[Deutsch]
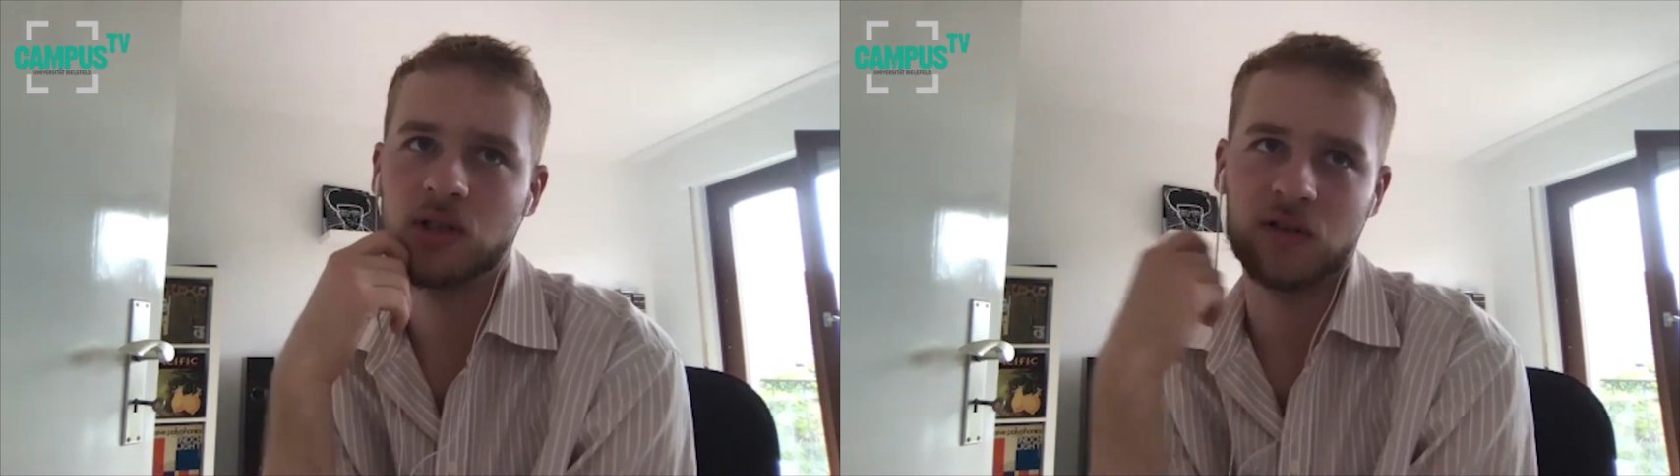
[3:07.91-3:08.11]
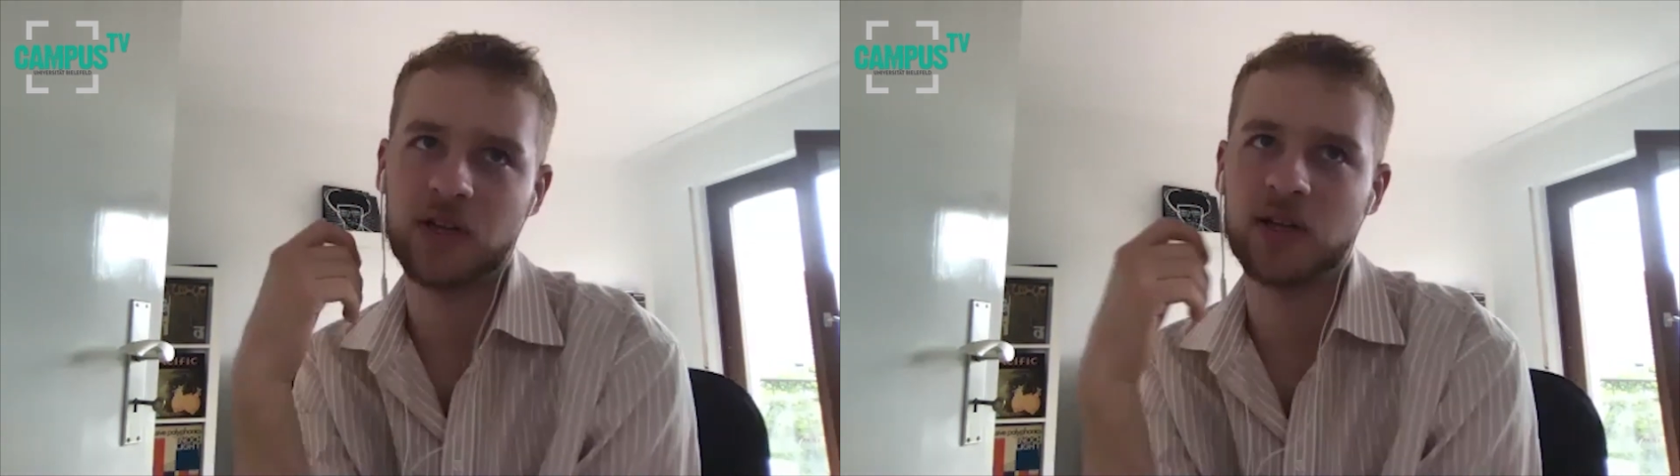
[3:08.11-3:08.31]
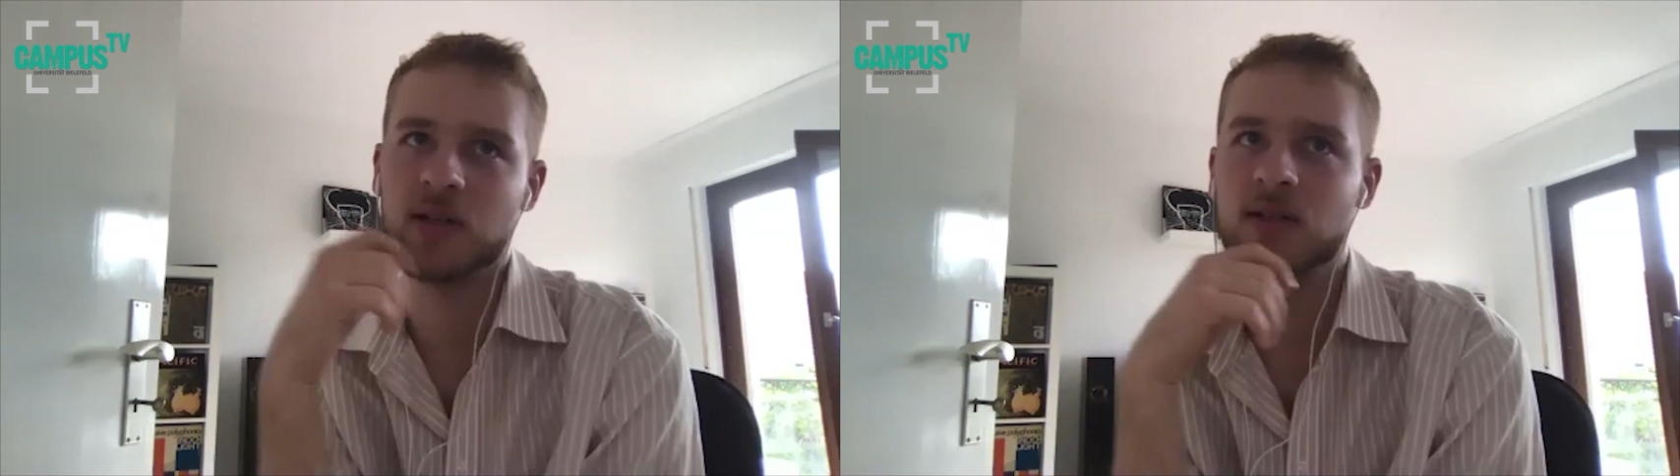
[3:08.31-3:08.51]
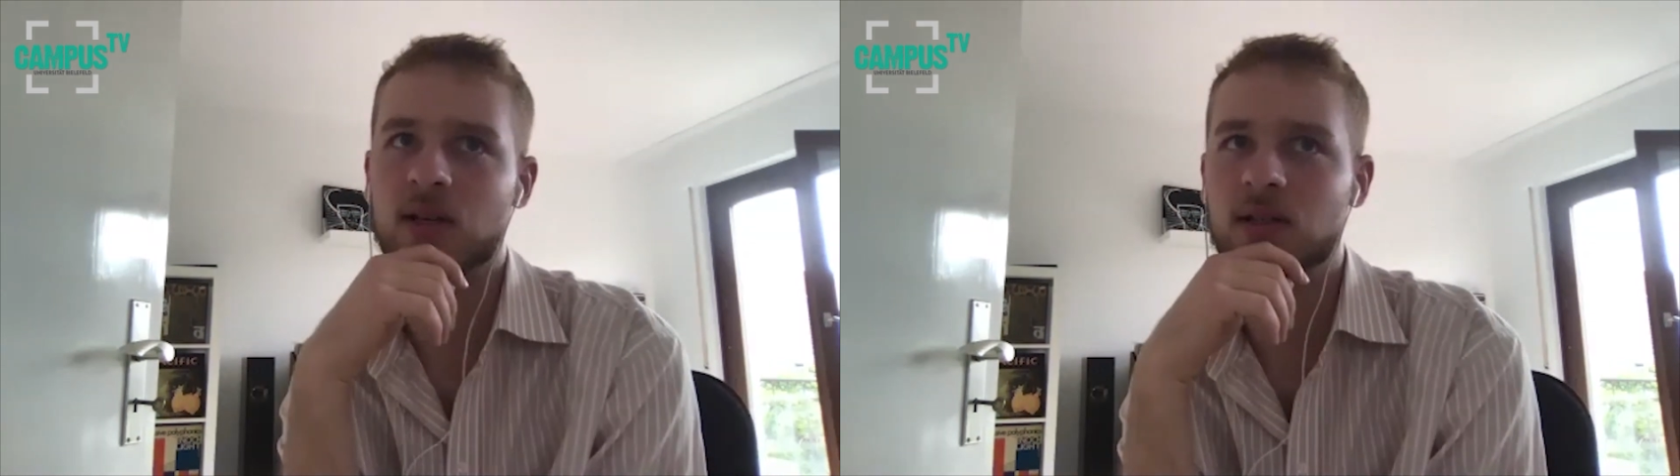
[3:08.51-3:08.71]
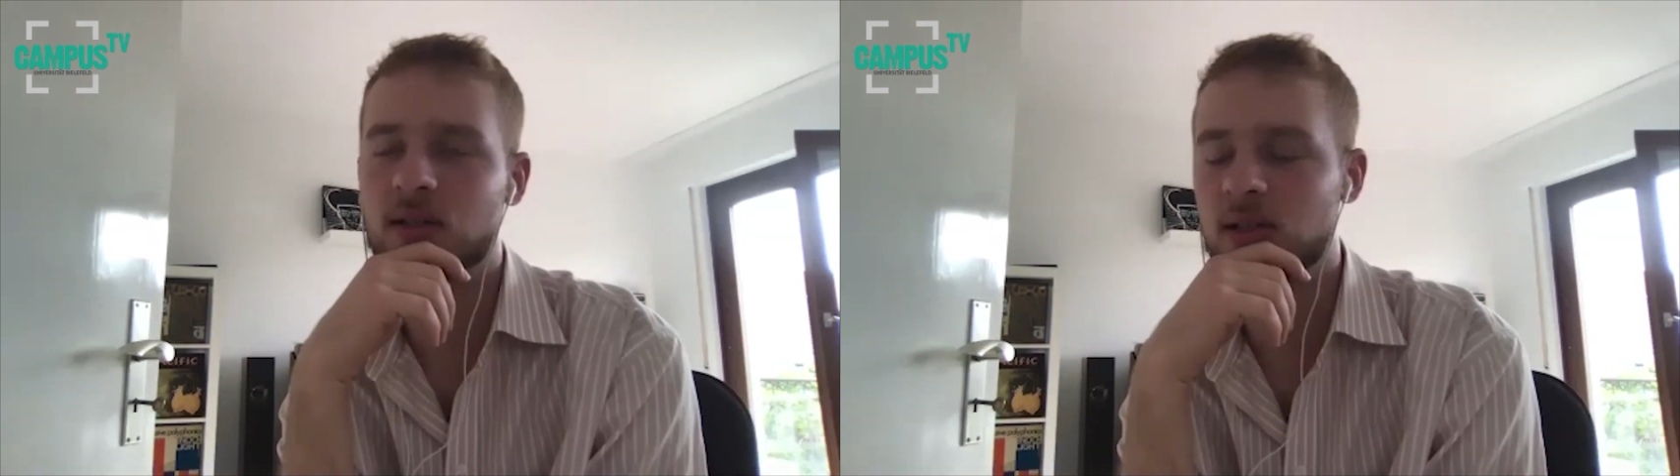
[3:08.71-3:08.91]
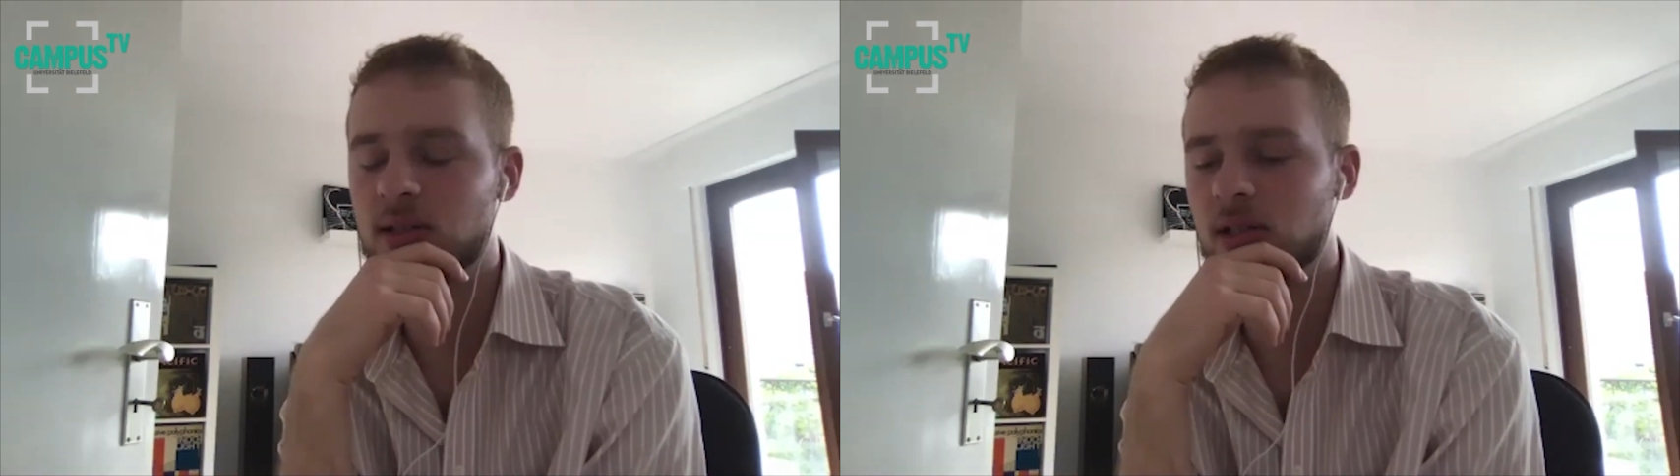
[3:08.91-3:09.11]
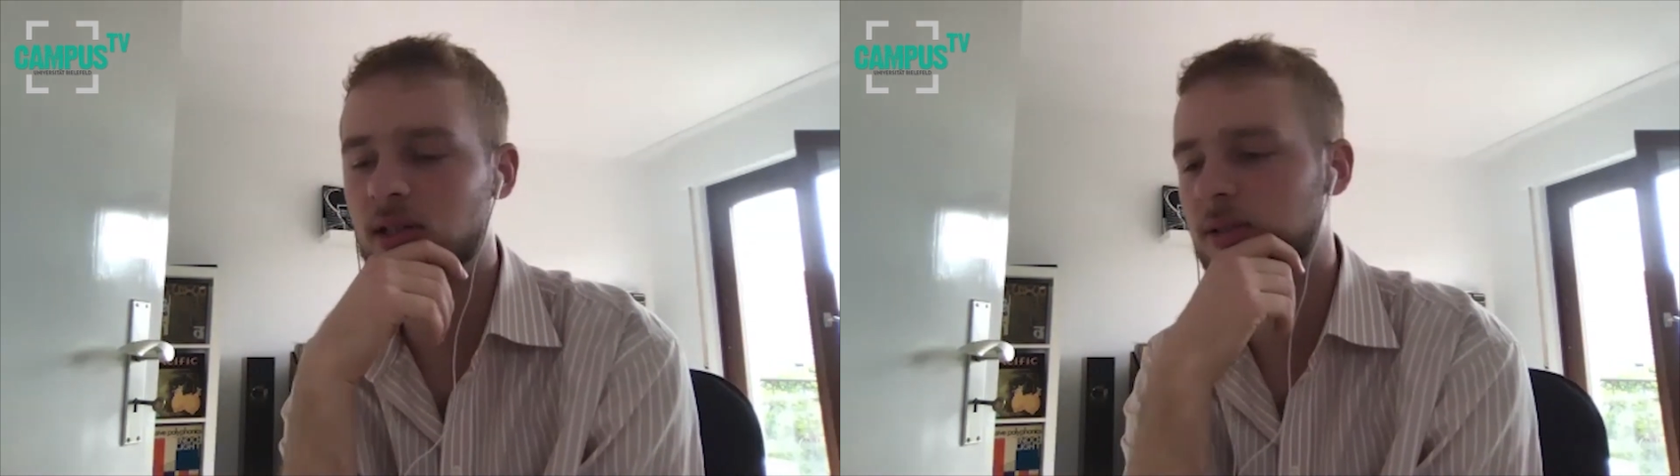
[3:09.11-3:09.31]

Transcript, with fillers: Auf der anderen Seite sehe ich da eine,